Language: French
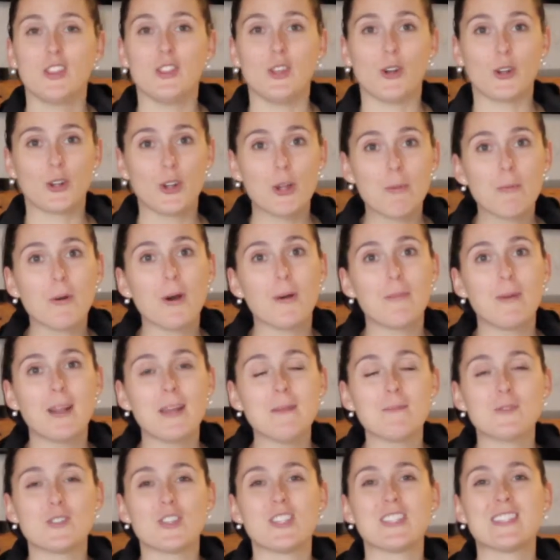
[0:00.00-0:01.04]
Donc, le
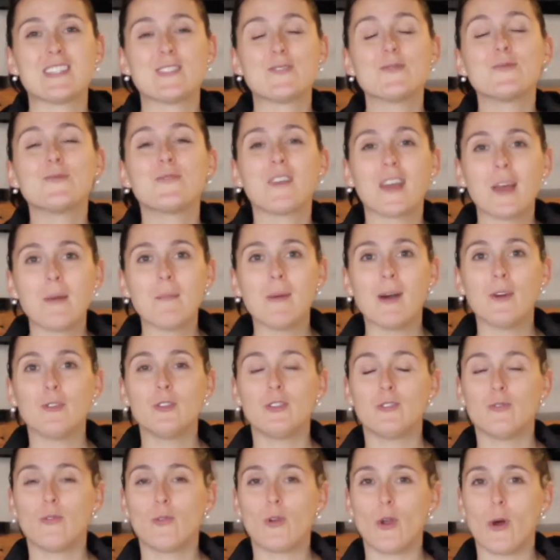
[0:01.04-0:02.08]
problème se situe vraiment au
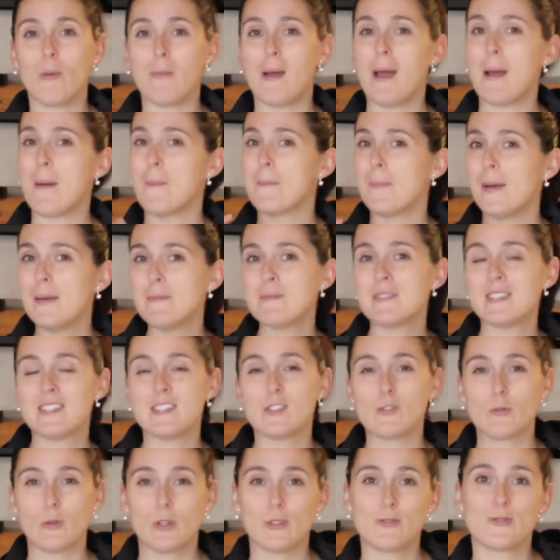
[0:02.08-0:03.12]
niveau lombaire, même
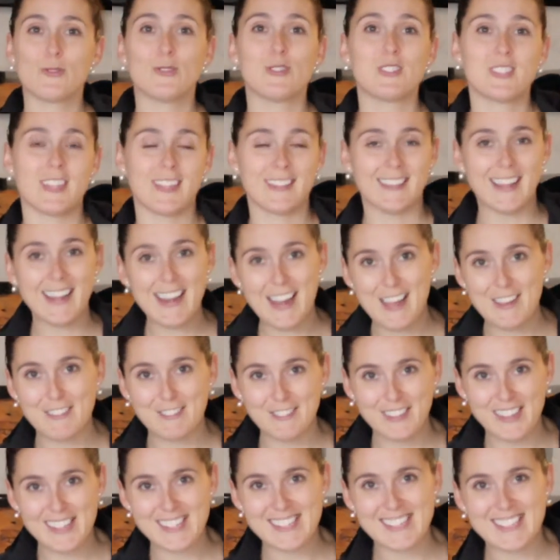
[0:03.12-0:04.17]
si toi, tu le sens dans la
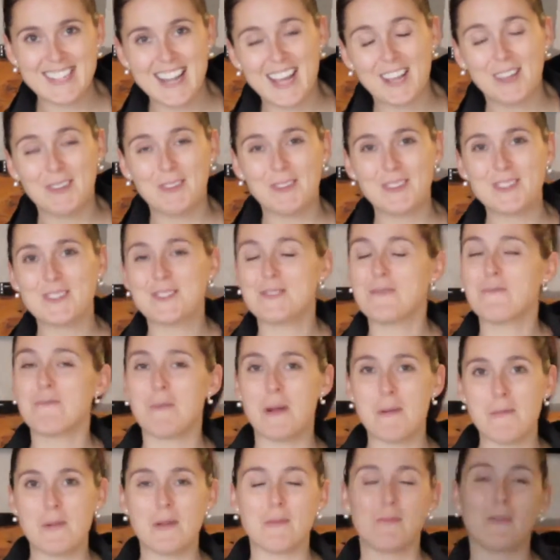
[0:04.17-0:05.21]
fesse, la cuisse ou
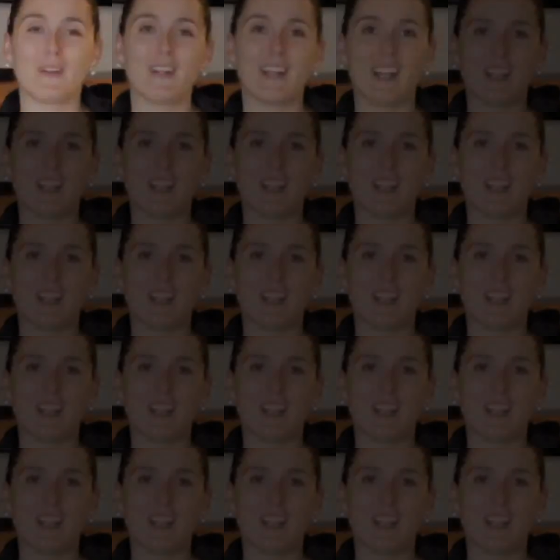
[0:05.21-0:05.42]
même le bas de